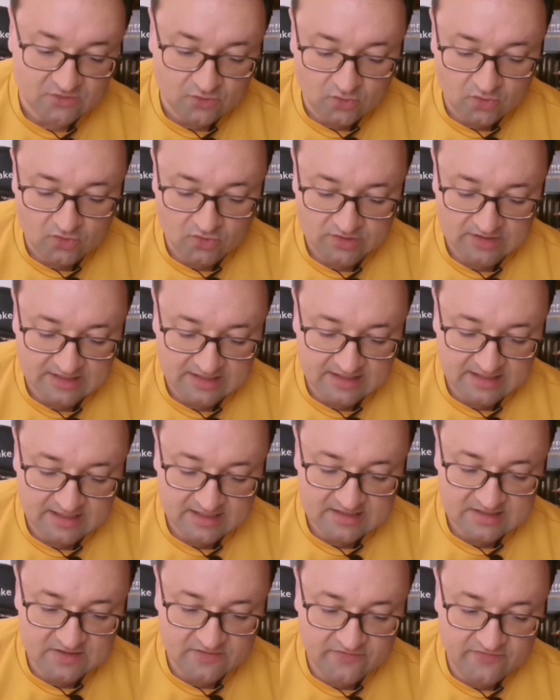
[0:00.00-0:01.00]
So, der
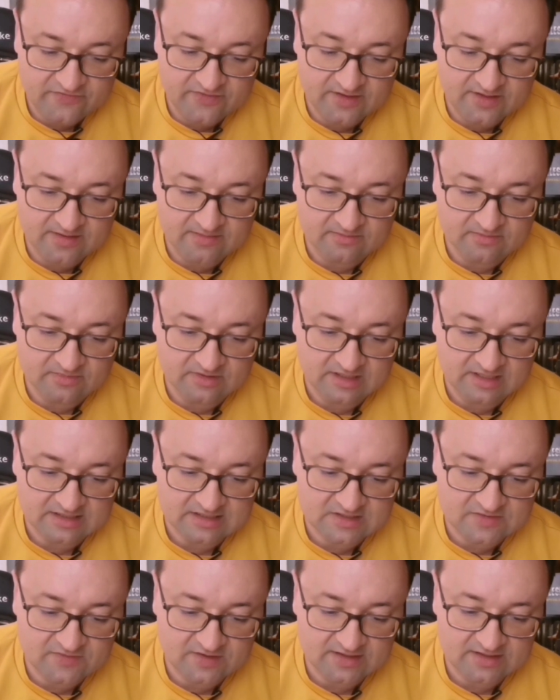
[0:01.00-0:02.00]
nächste Film.
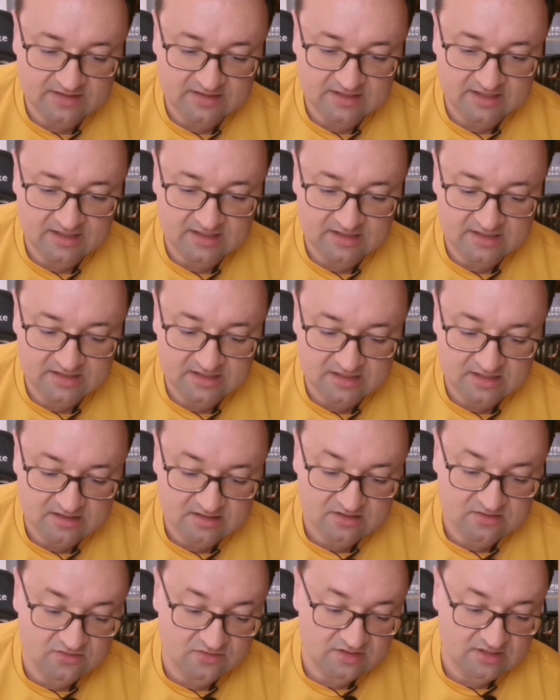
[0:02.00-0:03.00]
Der zweite Teil
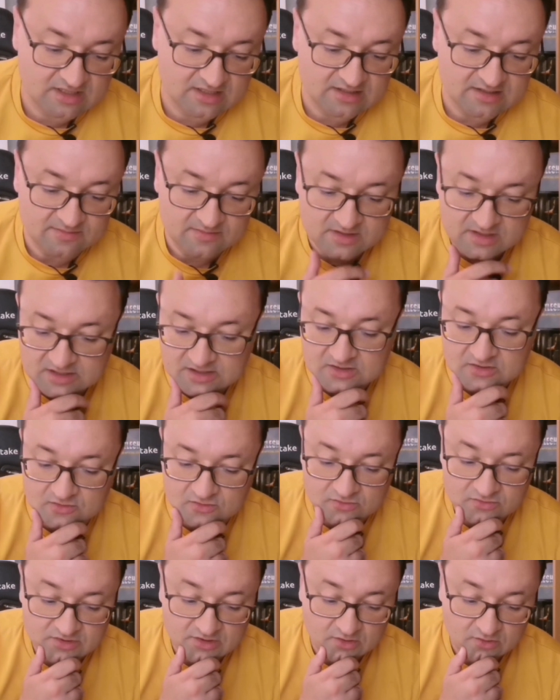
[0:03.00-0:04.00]
ist zurzeit im
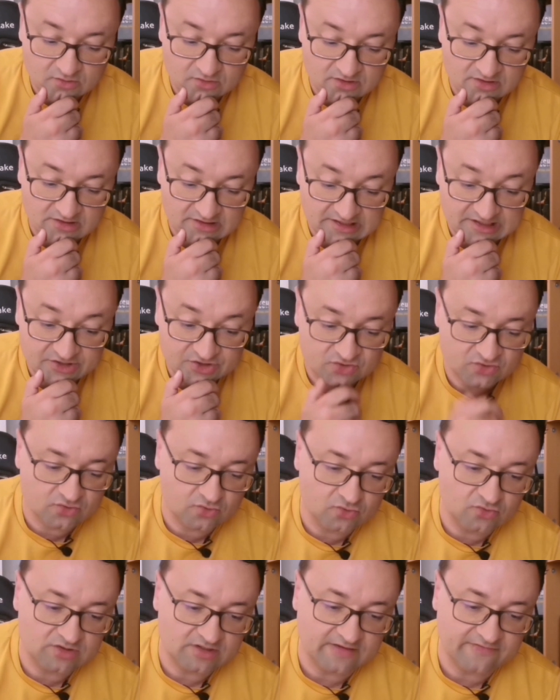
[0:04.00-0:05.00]
Kino und auch
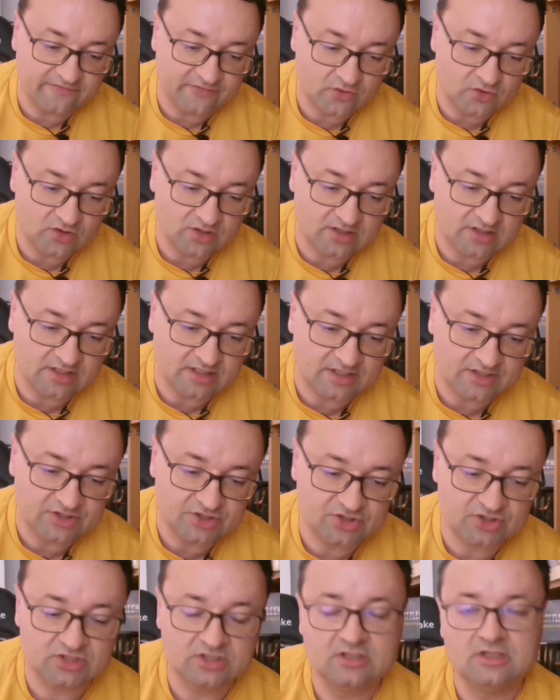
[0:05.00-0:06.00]
recht gut
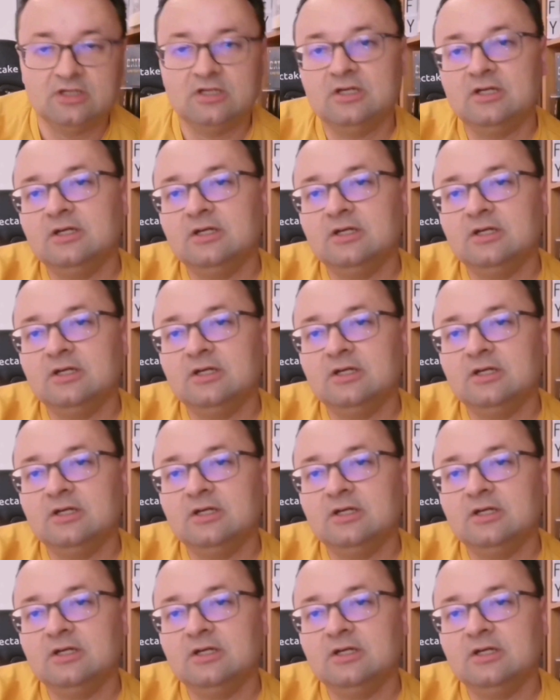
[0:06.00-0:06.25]
erfolgreich.